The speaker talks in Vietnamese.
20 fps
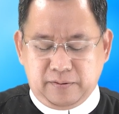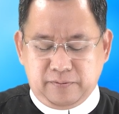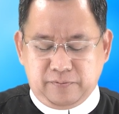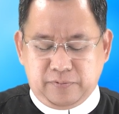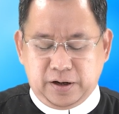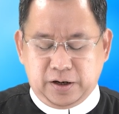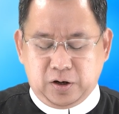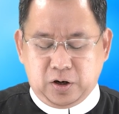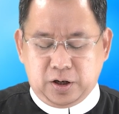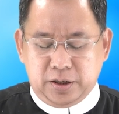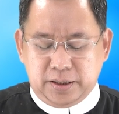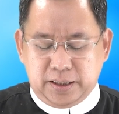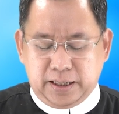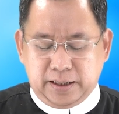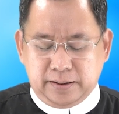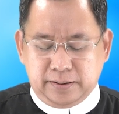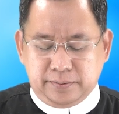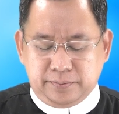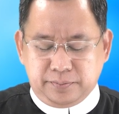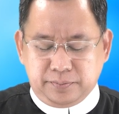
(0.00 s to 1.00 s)
và nói
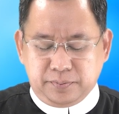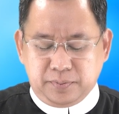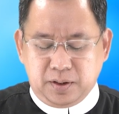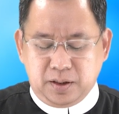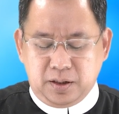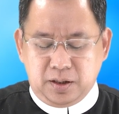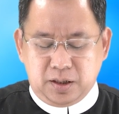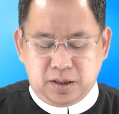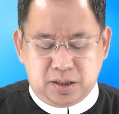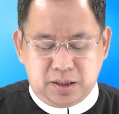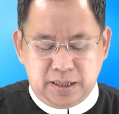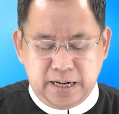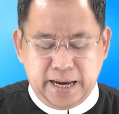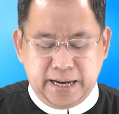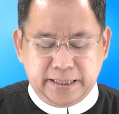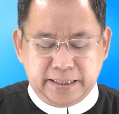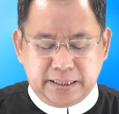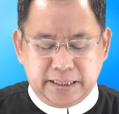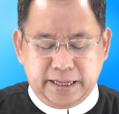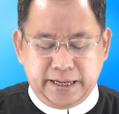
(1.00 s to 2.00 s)
rằng cứ
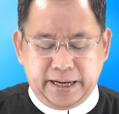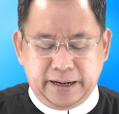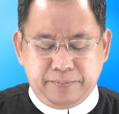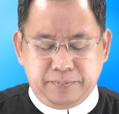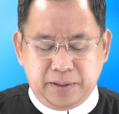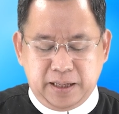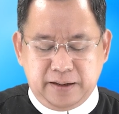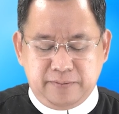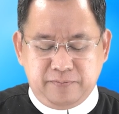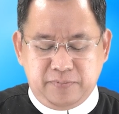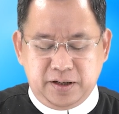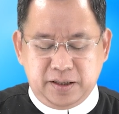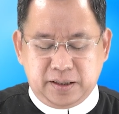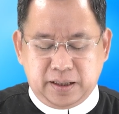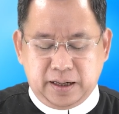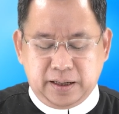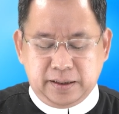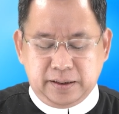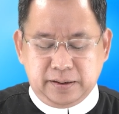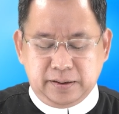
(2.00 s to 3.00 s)
để trẻ em đến với
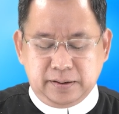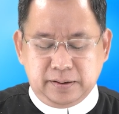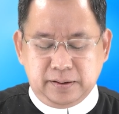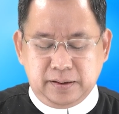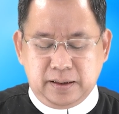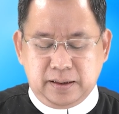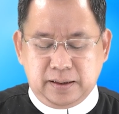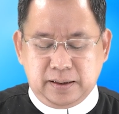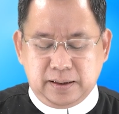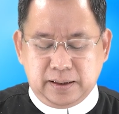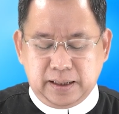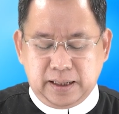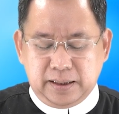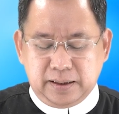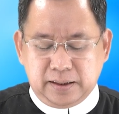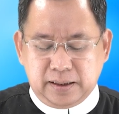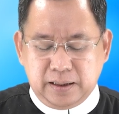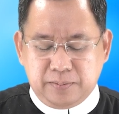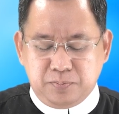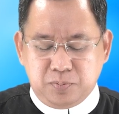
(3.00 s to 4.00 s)
thầy đừng
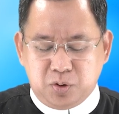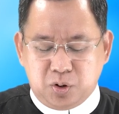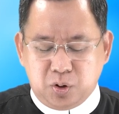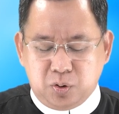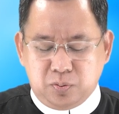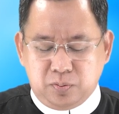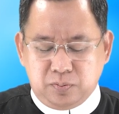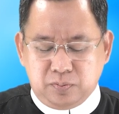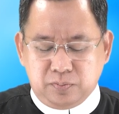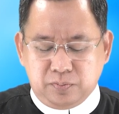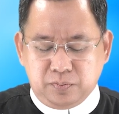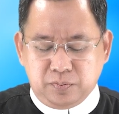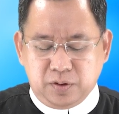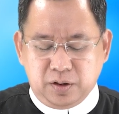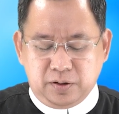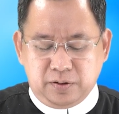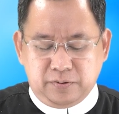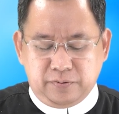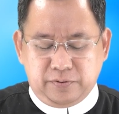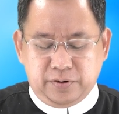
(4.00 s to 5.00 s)
ngăn cấm chúng
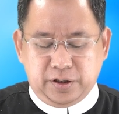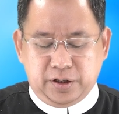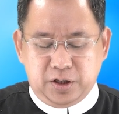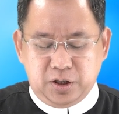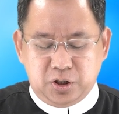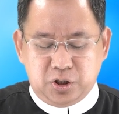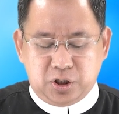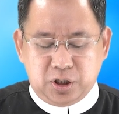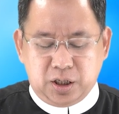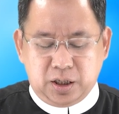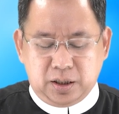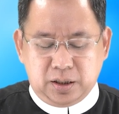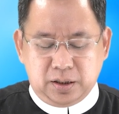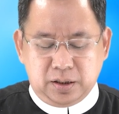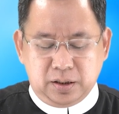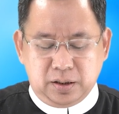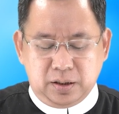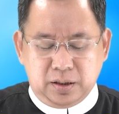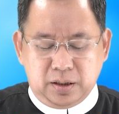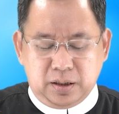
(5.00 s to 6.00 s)
vì nước trời
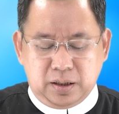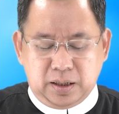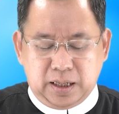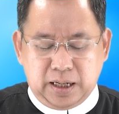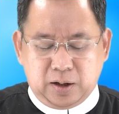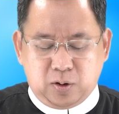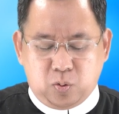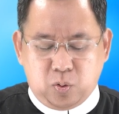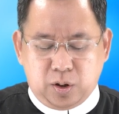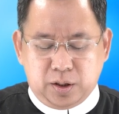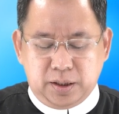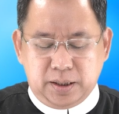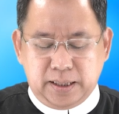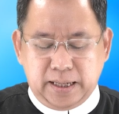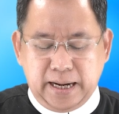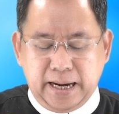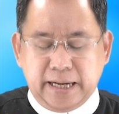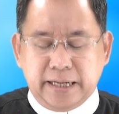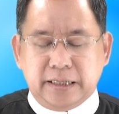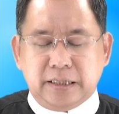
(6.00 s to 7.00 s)
là của những
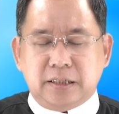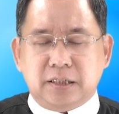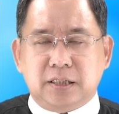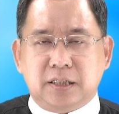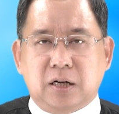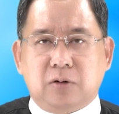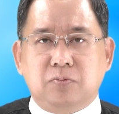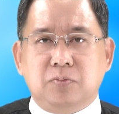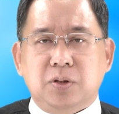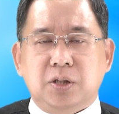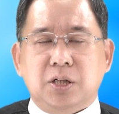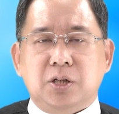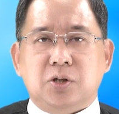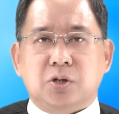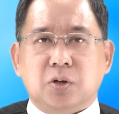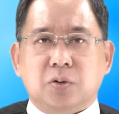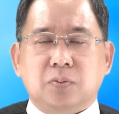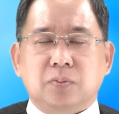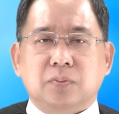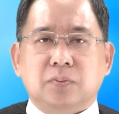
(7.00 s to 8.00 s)
ai giống như
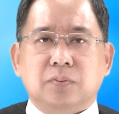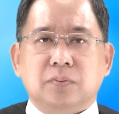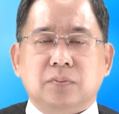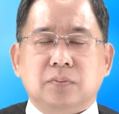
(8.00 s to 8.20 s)
chúng